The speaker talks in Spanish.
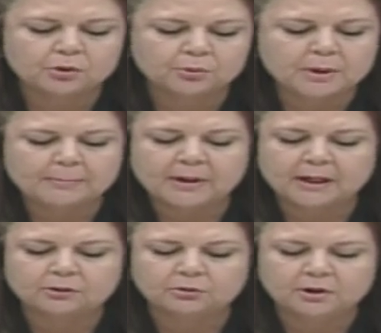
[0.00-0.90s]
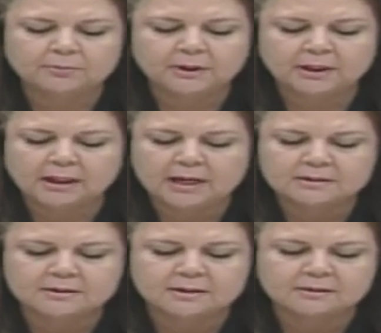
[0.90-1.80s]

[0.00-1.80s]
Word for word: de un aparato de vigilancia